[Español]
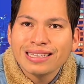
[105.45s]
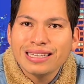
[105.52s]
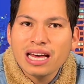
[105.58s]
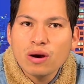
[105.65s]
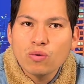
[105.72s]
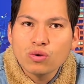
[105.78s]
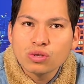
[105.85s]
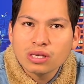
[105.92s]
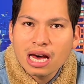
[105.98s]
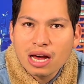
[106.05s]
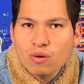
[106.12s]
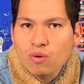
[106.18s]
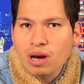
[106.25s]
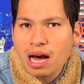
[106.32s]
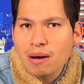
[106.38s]
de
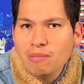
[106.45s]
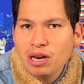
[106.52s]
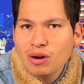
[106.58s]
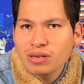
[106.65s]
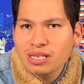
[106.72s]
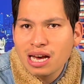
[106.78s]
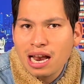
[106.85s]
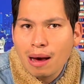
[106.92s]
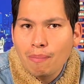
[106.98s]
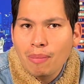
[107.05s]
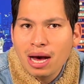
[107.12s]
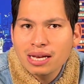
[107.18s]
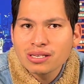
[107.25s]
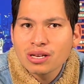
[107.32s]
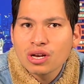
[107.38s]
buscar un camino hacia la
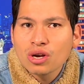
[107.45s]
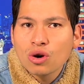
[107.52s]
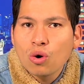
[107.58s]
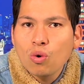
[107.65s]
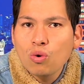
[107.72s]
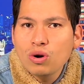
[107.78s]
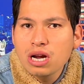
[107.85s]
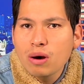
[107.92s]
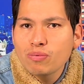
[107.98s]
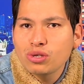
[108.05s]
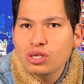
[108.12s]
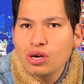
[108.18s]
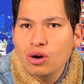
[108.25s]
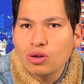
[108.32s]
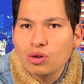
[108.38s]
paz una
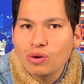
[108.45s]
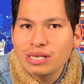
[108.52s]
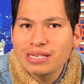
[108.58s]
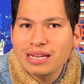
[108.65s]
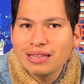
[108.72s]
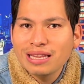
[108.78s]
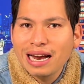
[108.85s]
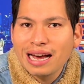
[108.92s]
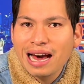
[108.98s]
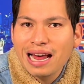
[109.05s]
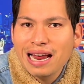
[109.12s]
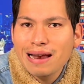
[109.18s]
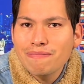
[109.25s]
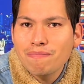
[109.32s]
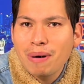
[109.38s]
opción no es entregar
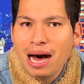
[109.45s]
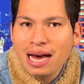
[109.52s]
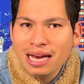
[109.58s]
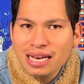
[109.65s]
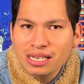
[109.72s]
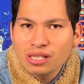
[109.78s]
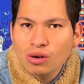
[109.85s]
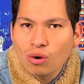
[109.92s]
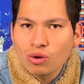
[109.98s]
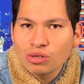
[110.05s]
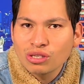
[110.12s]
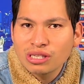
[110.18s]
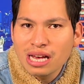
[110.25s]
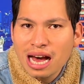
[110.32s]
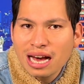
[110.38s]
el país con
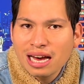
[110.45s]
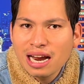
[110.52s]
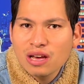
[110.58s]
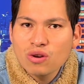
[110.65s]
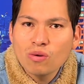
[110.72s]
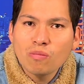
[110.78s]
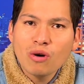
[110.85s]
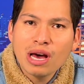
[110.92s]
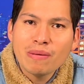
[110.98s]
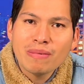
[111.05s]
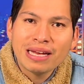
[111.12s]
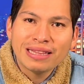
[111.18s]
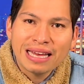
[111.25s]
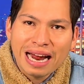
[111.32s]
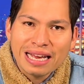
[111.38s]
sangre y humo de
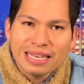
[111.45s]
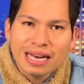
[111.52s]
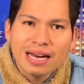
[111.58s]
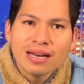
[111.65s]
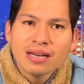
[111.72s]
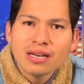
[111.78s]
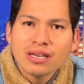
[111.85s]
metralla,